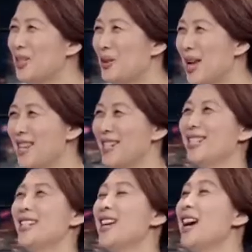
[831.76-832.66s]
钻在人
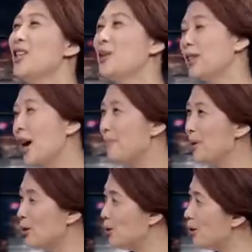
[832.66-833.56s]
心里？对，他必
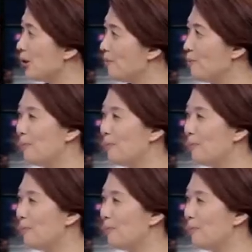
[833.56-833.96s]
须，我就